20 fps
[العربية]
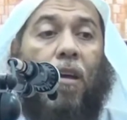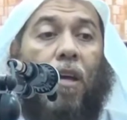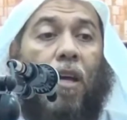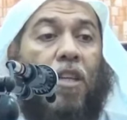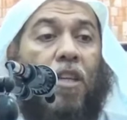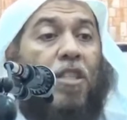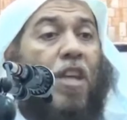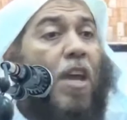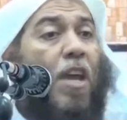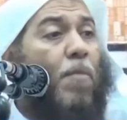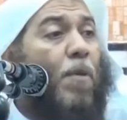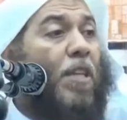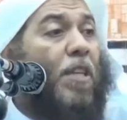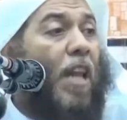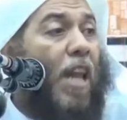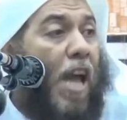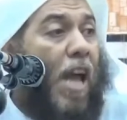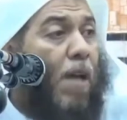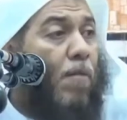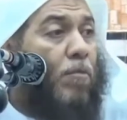شيبة
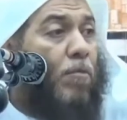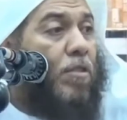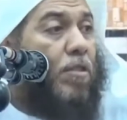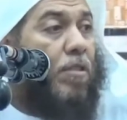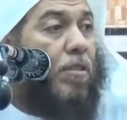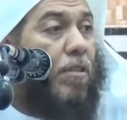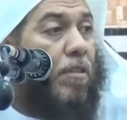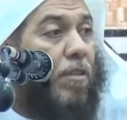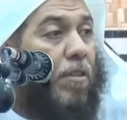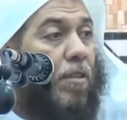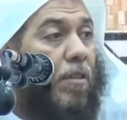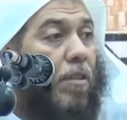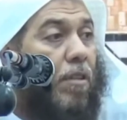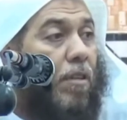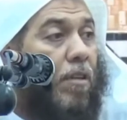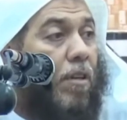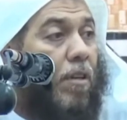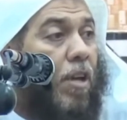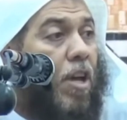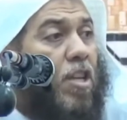الحمد
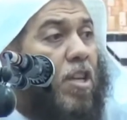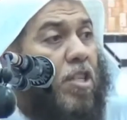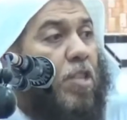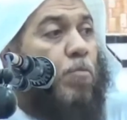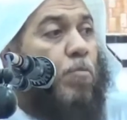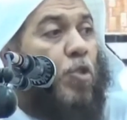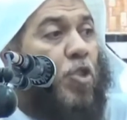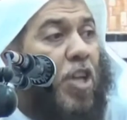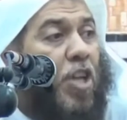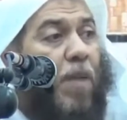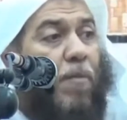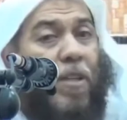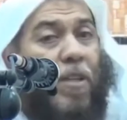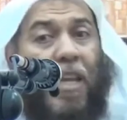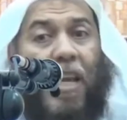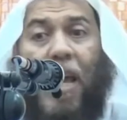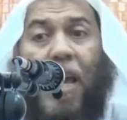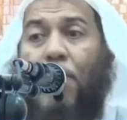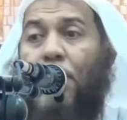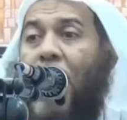اسمه شيبة
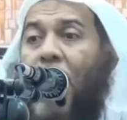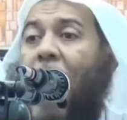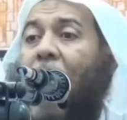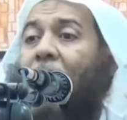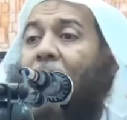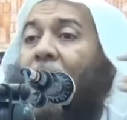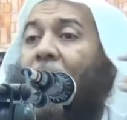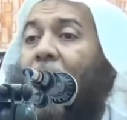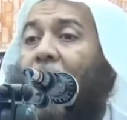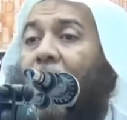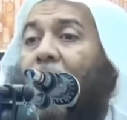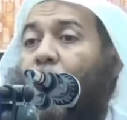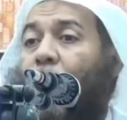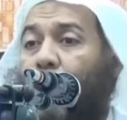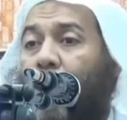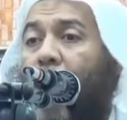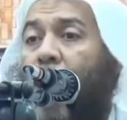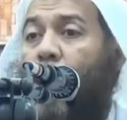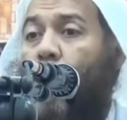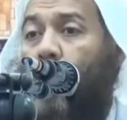الحمد هذا
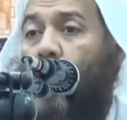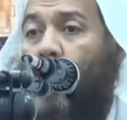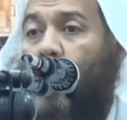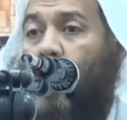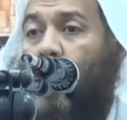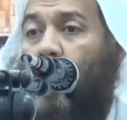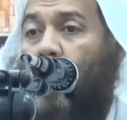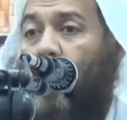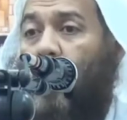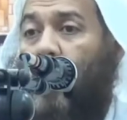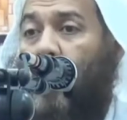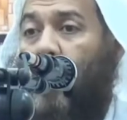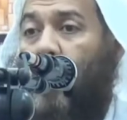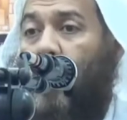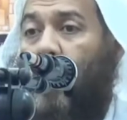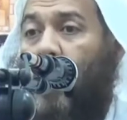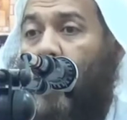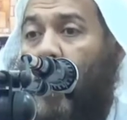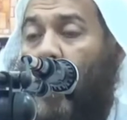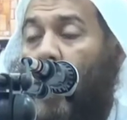لقب له
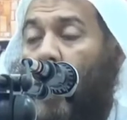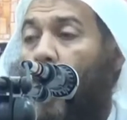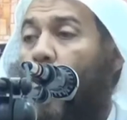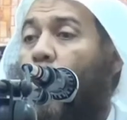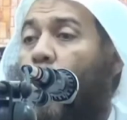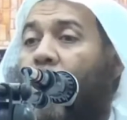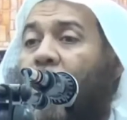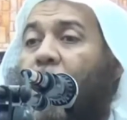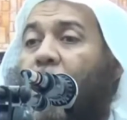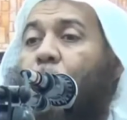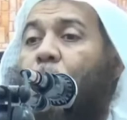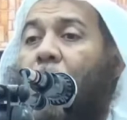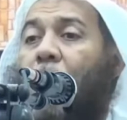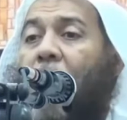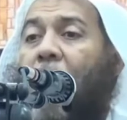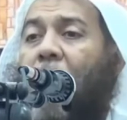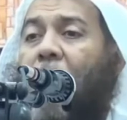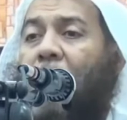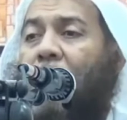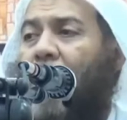لقب
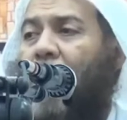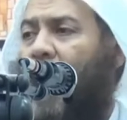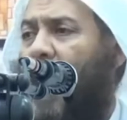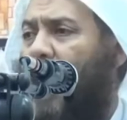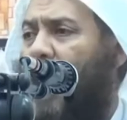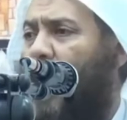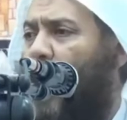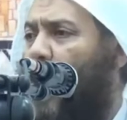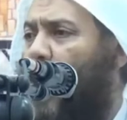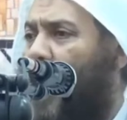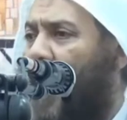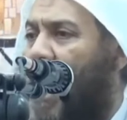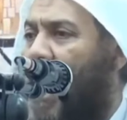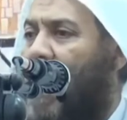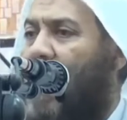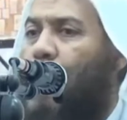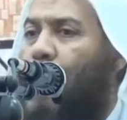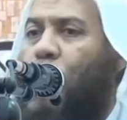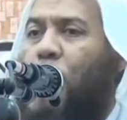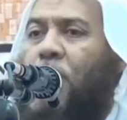بهذا لأنه
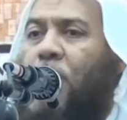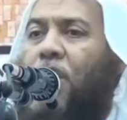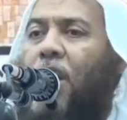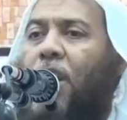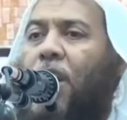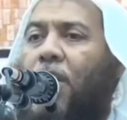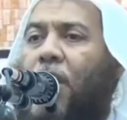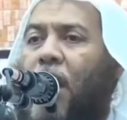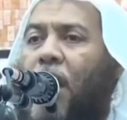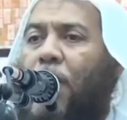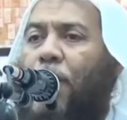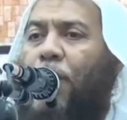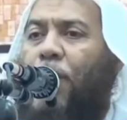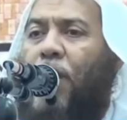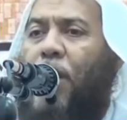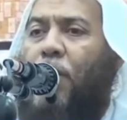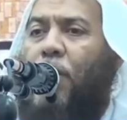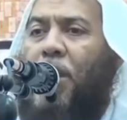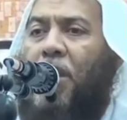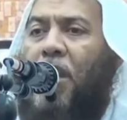كان مسترضعا في
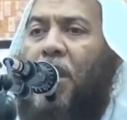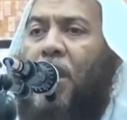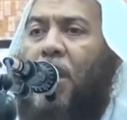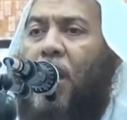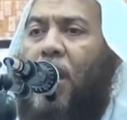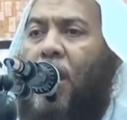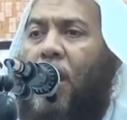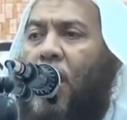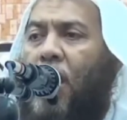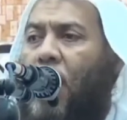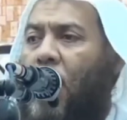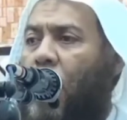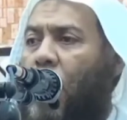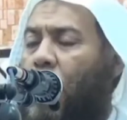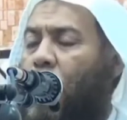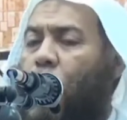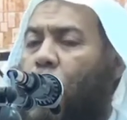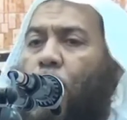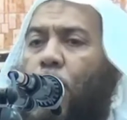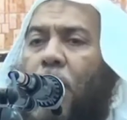المدينة
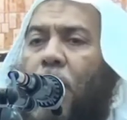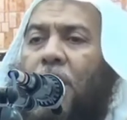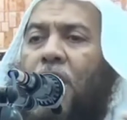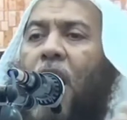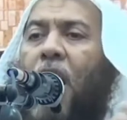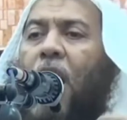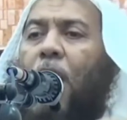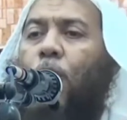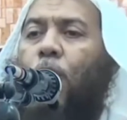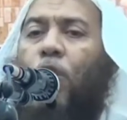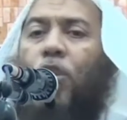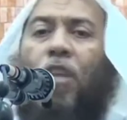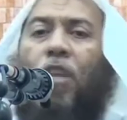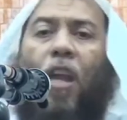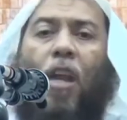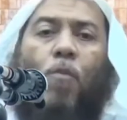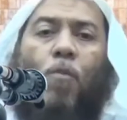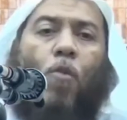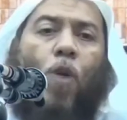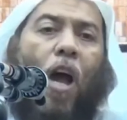ثم جاء
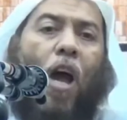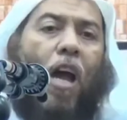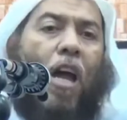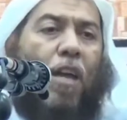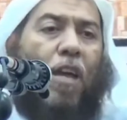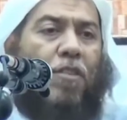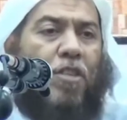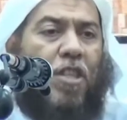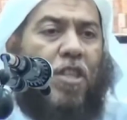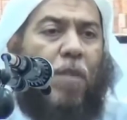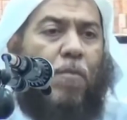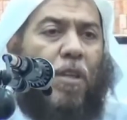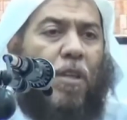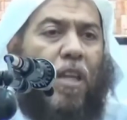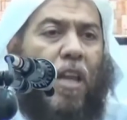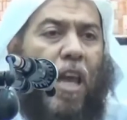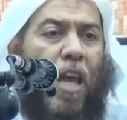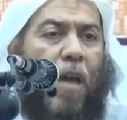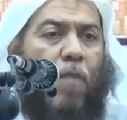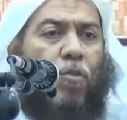المطلب وأخذ شيبة
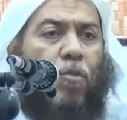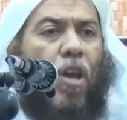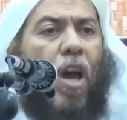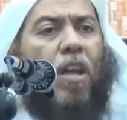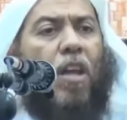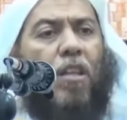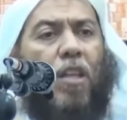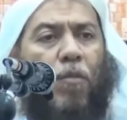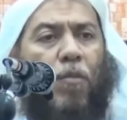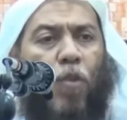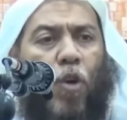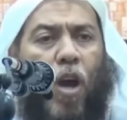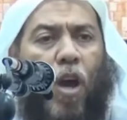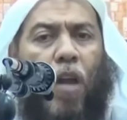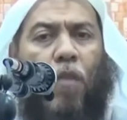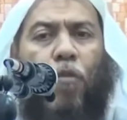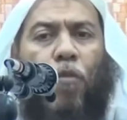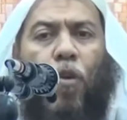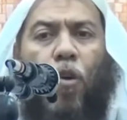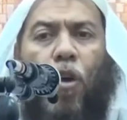الحمد أردف
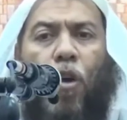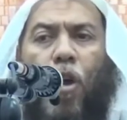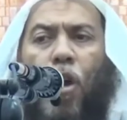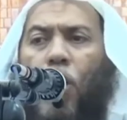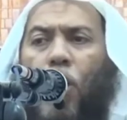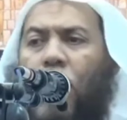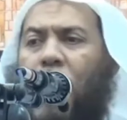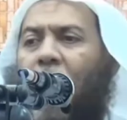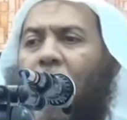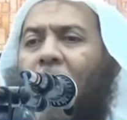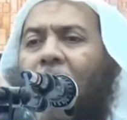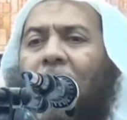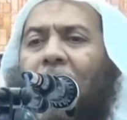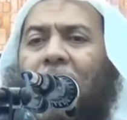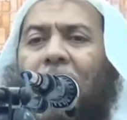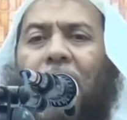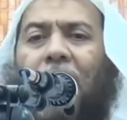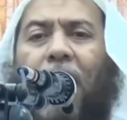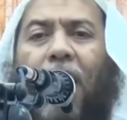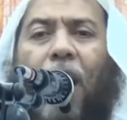خلفه
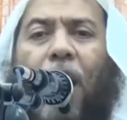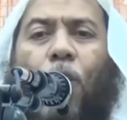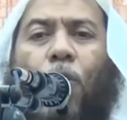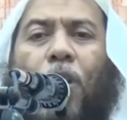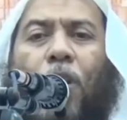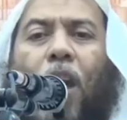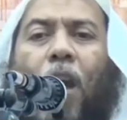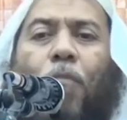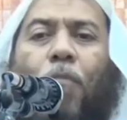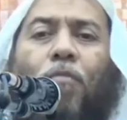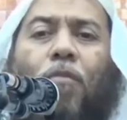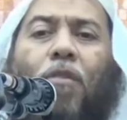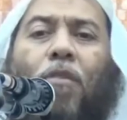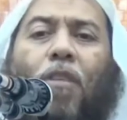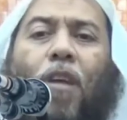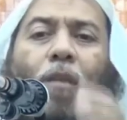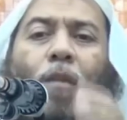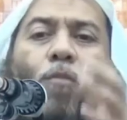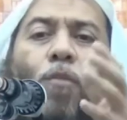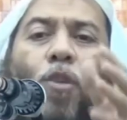تغير لون
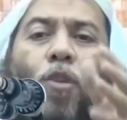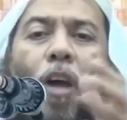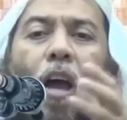عبد الم...